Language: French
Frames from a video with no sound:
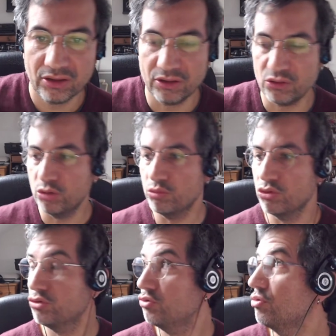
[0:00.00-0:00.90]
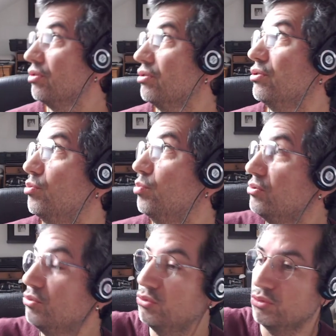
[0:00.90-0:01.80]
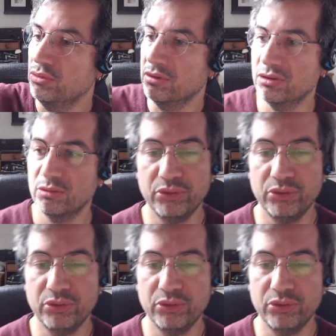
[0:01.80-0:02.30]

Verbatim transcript: En ce beau jour euh, pas du tout euh,